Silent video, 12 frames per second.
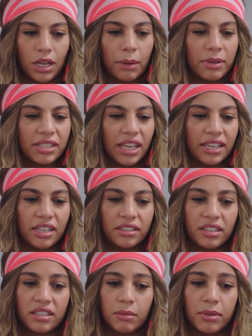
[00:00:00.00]
انا بس عايزاك
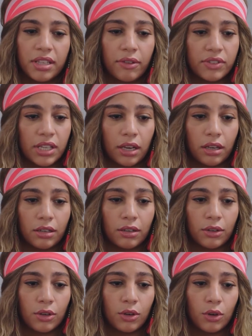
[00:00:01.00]
تسيب لي نفسك
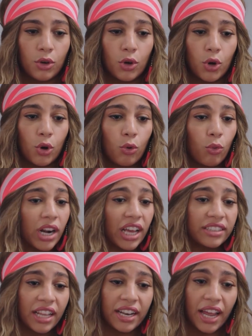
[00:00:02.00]

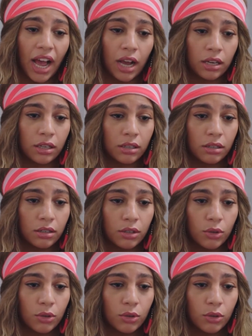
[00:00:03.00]
وانا هدلعك